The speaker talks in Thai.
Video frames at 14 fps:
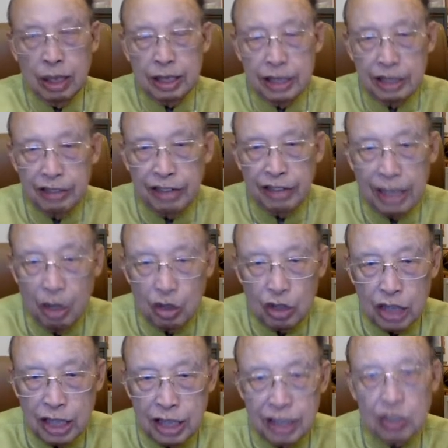ชีวิตเขาจะ
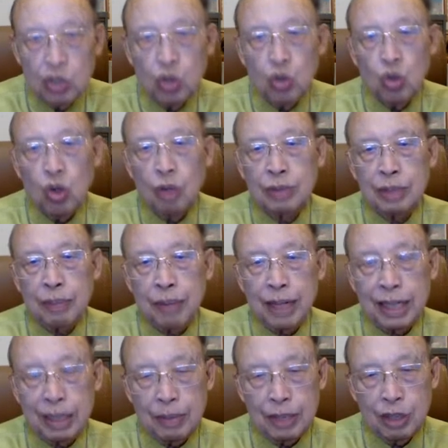คืนสู่ความสัมพันธ์
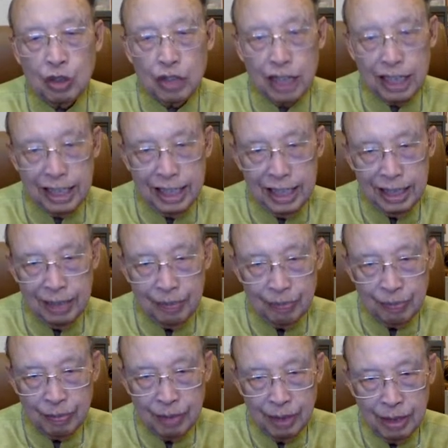กับพระเจ้าทันที
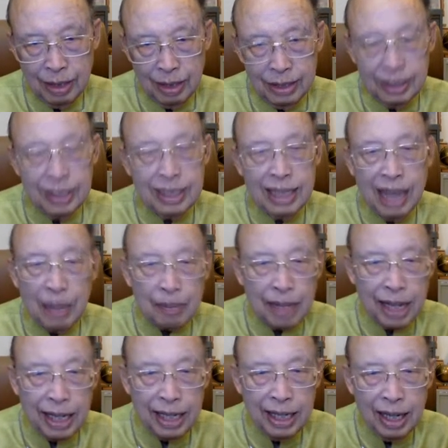ซึ่งย่ำใด
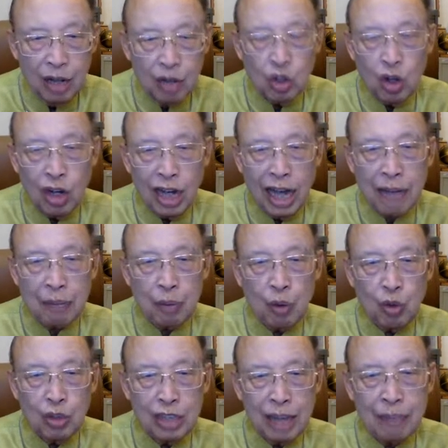เขาต้องการพง
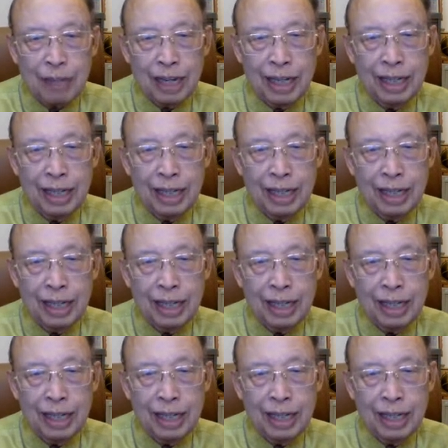ย่ำใด